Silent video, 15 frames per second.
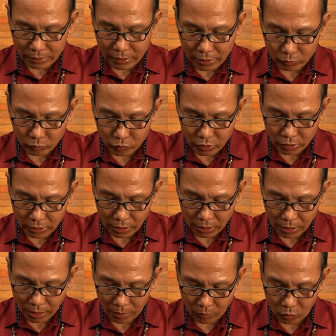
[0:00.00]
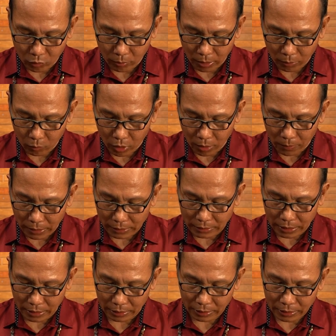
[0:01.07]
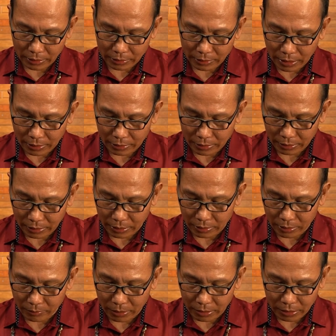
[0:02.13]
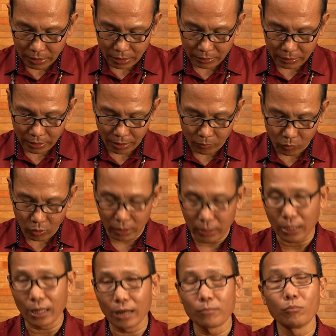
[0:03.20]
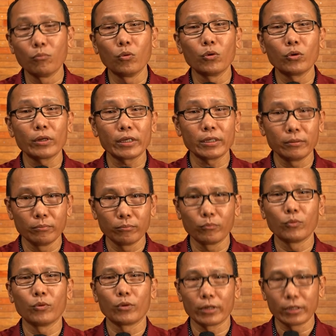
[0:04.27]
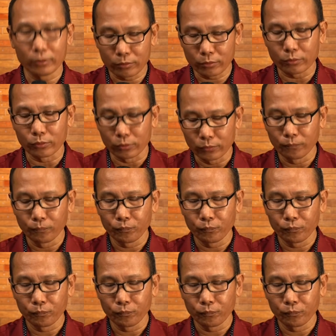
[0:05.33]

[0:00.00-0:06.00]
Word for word: yaitu jika kamu berbuah banyak dan dengan demikian kamu adalah murid-muridku.